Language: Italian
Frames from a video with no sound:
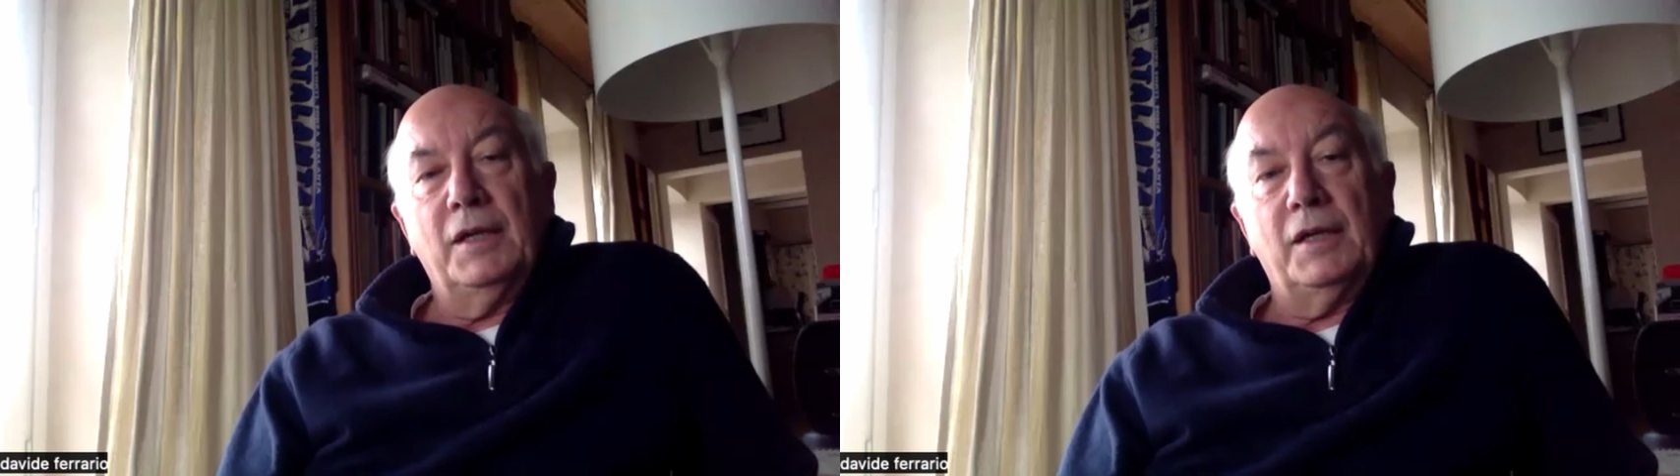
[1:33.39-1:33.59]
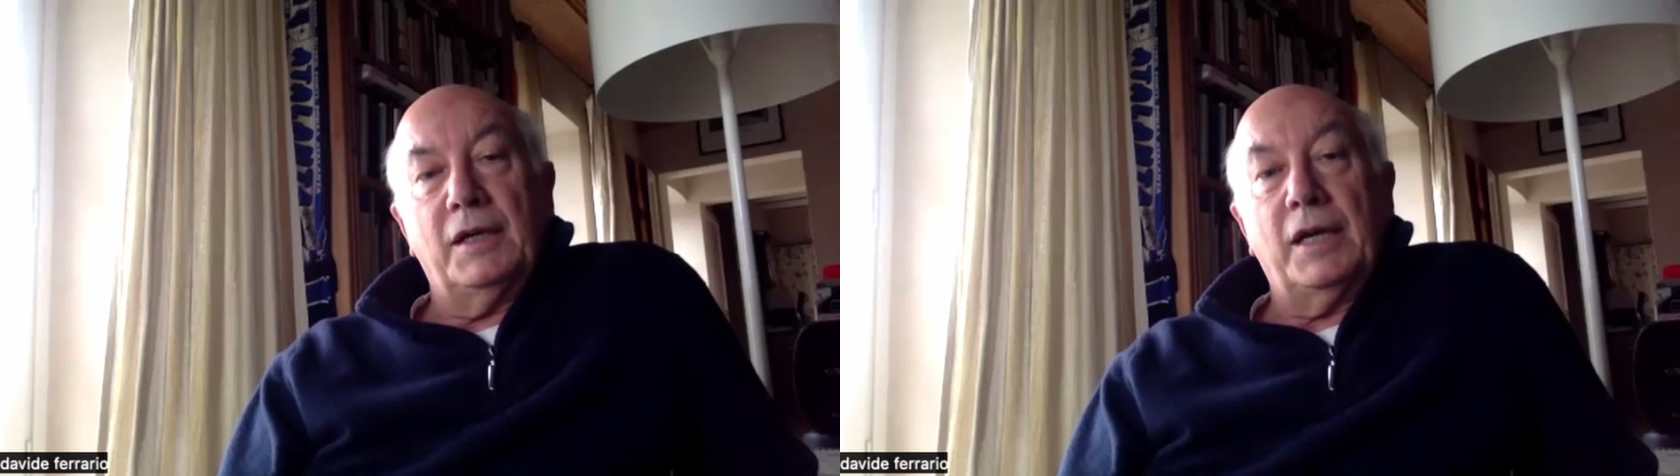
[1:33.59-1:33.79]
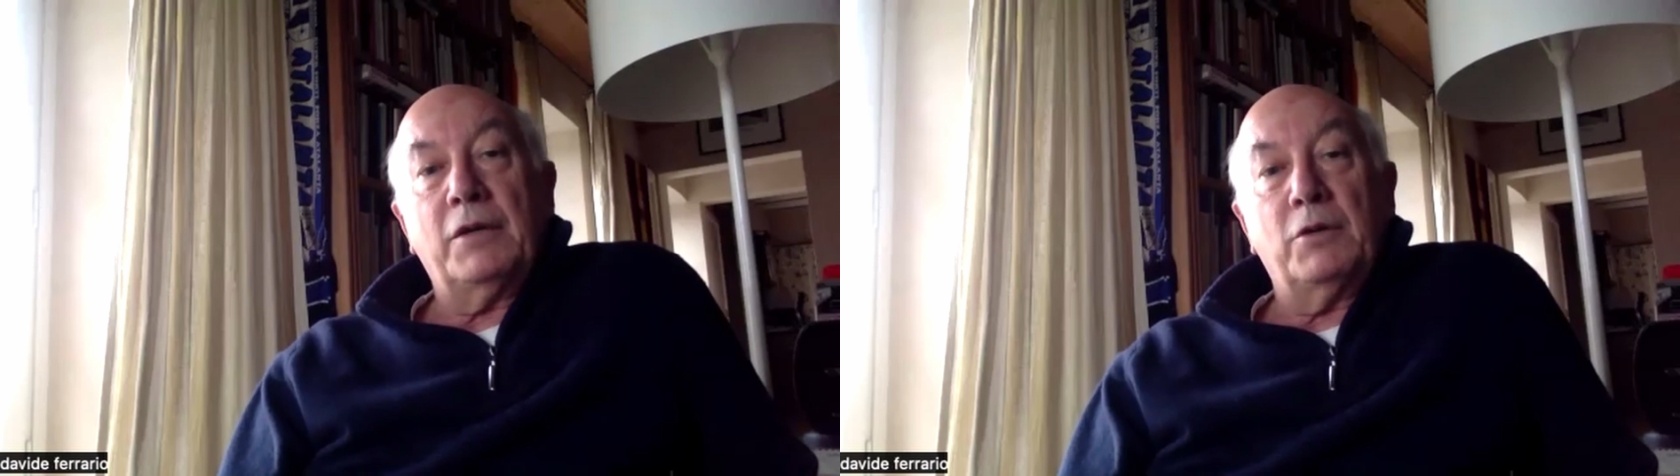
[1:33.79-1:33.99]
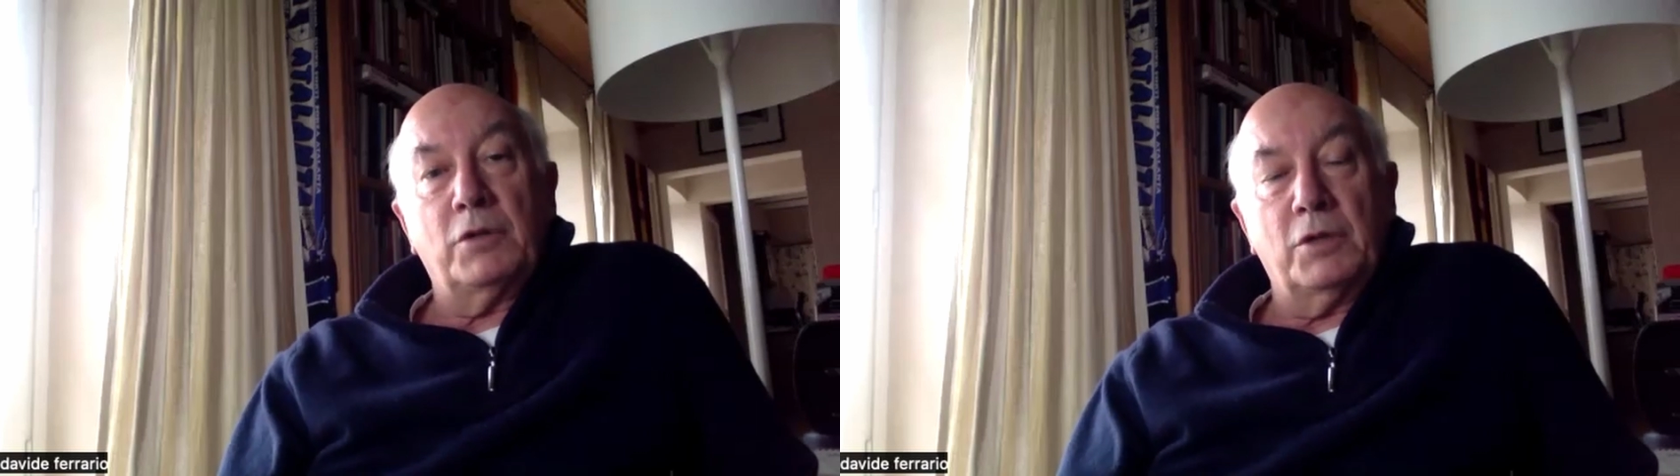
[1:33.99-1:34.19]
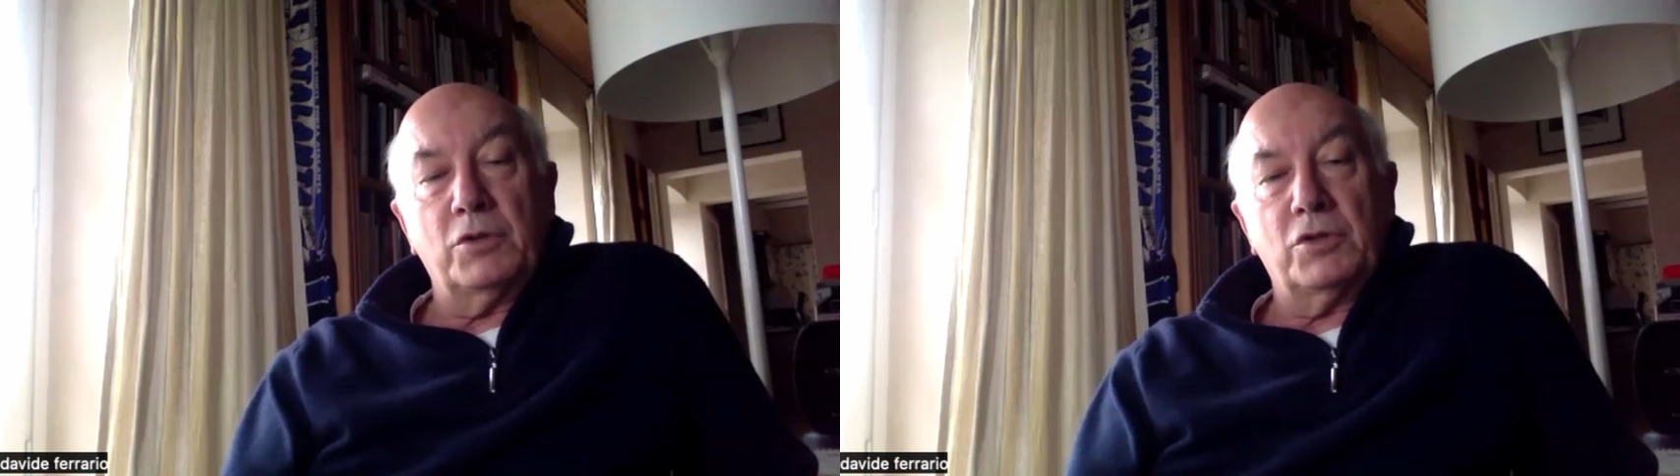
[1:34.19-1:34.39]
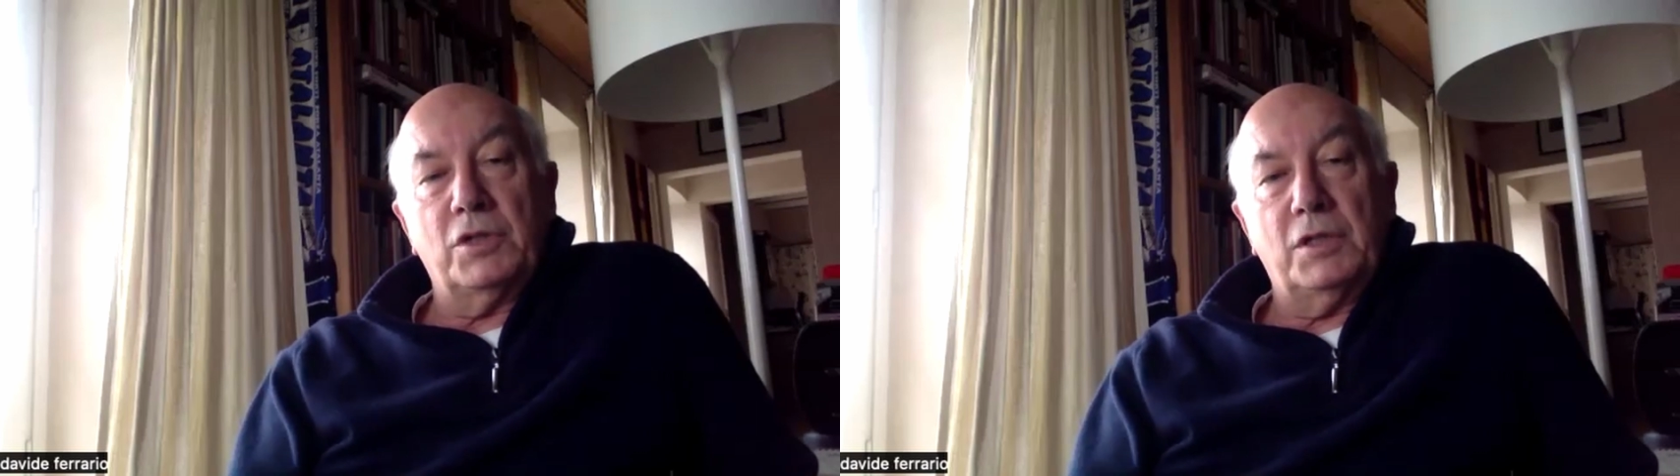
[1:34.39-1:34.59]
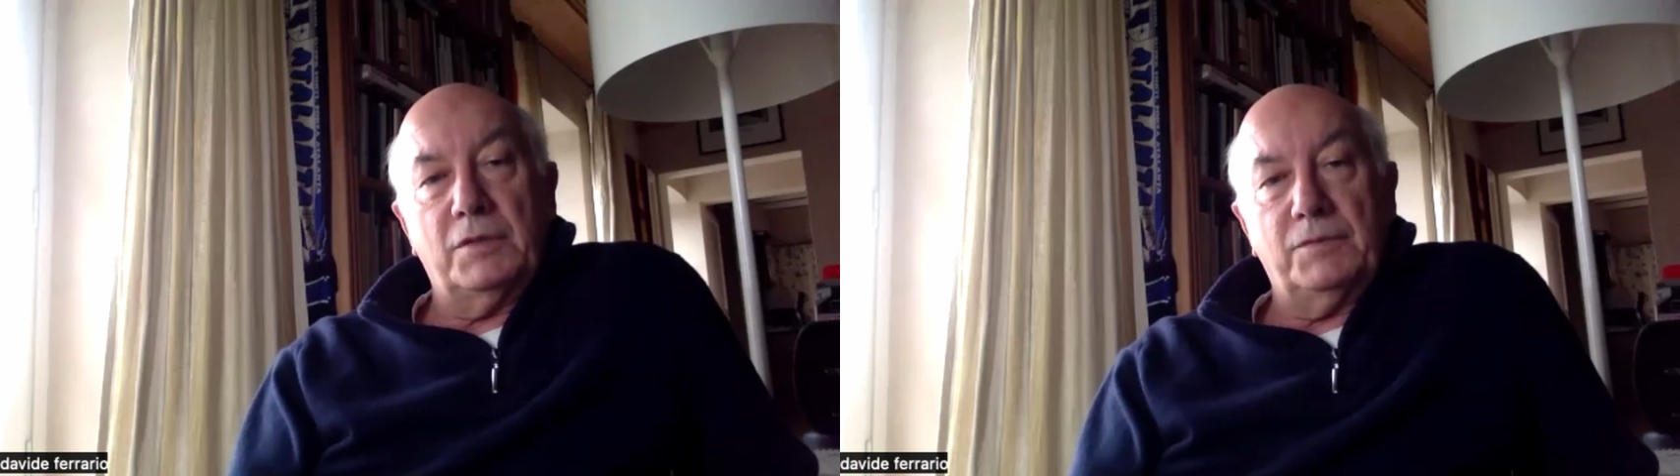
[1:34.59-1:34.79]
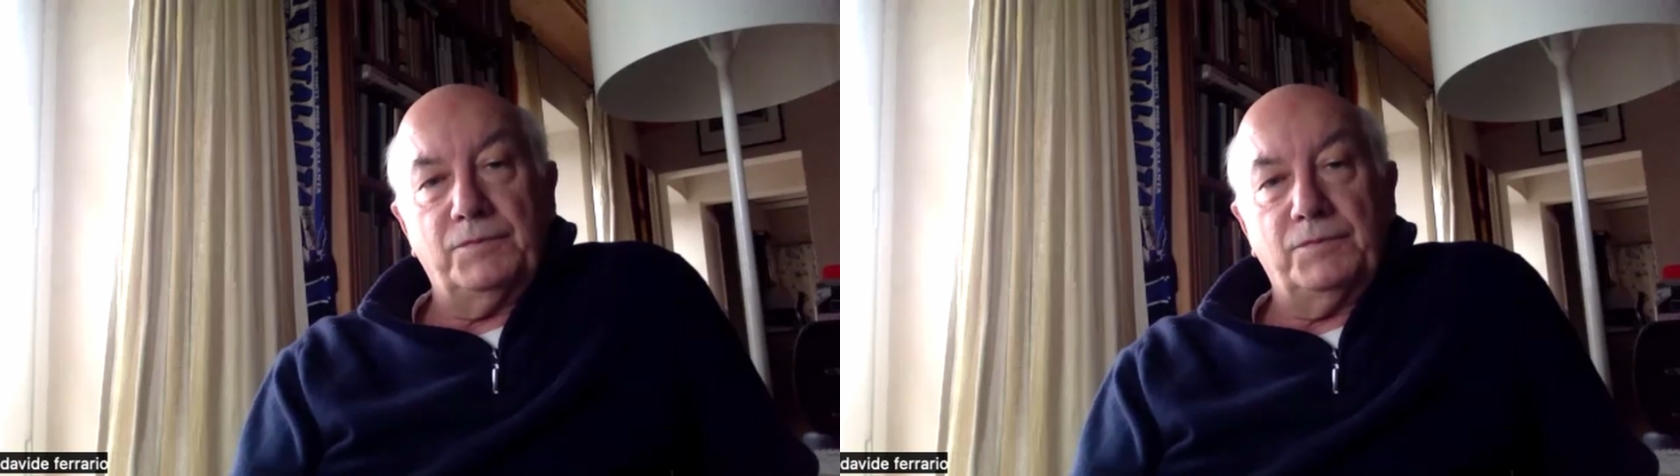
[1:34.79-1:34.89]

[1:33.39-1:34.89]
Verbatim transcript: Eh, ecco che così